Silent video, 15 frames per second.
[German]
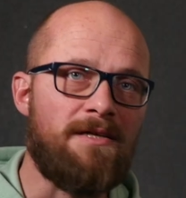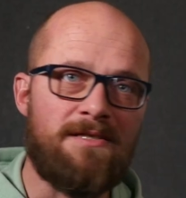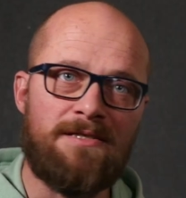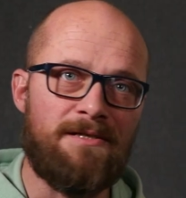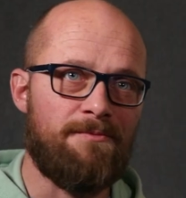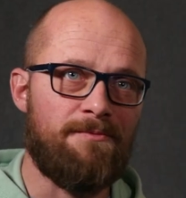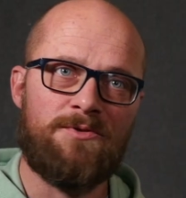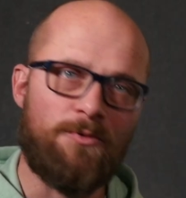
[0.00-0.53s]
ich es
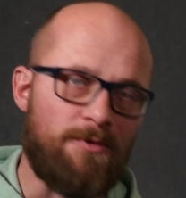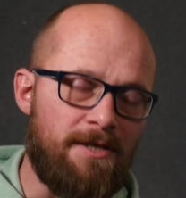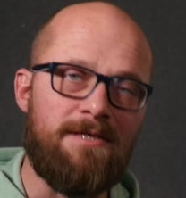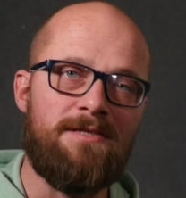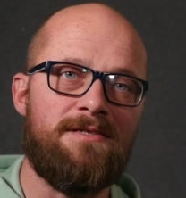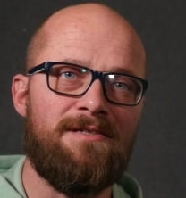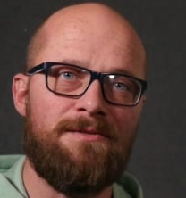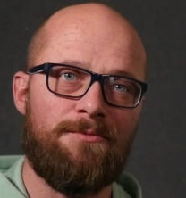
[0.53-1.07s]
nicht, so geht
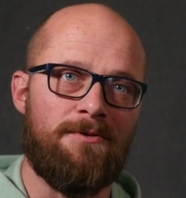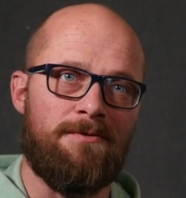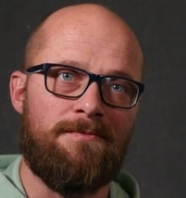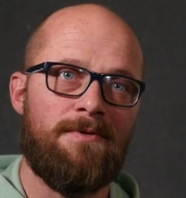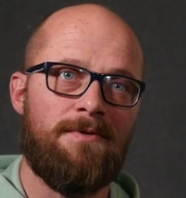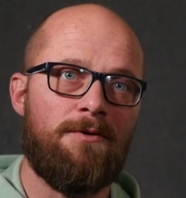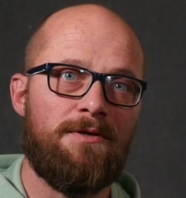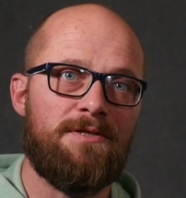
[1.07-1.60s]
es nicht mehr,
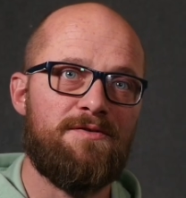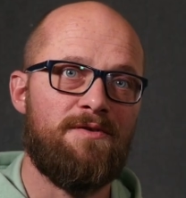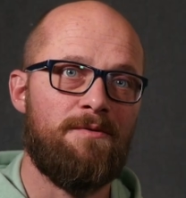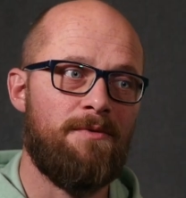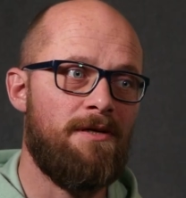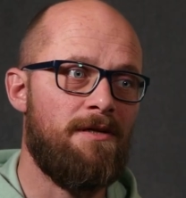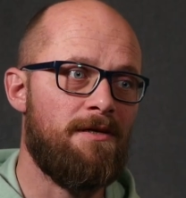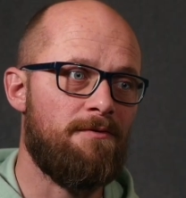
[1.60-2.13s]
auch als
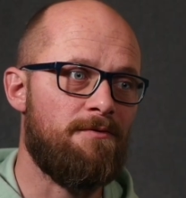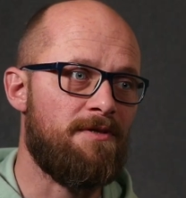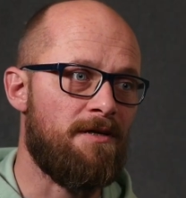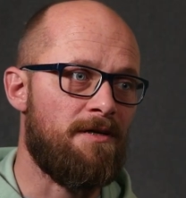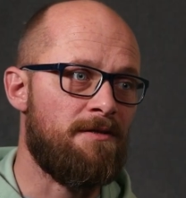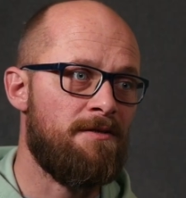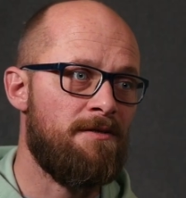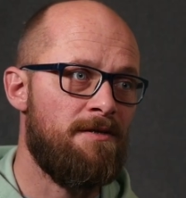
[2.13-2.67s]
Familie. Und
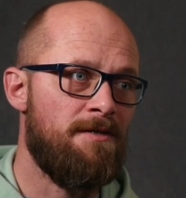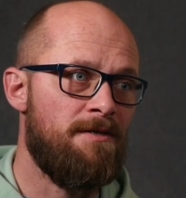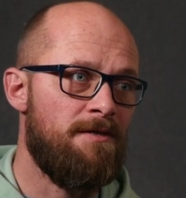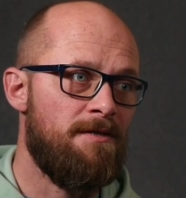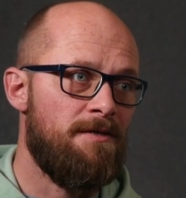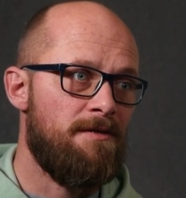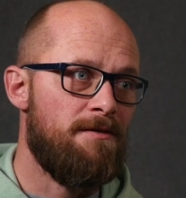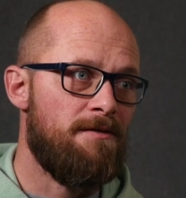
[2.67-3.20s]
dann
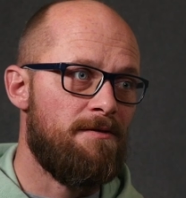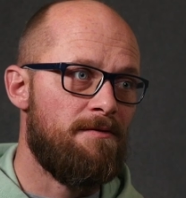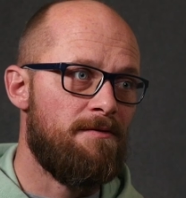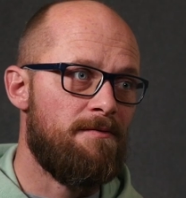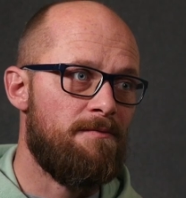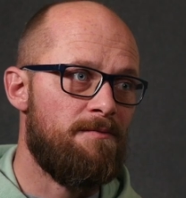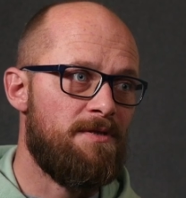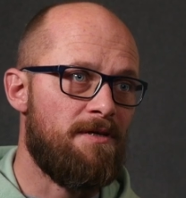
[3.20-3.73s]

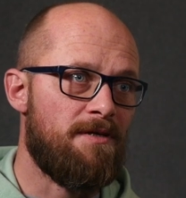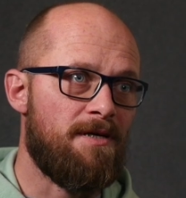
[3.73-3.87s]
mit der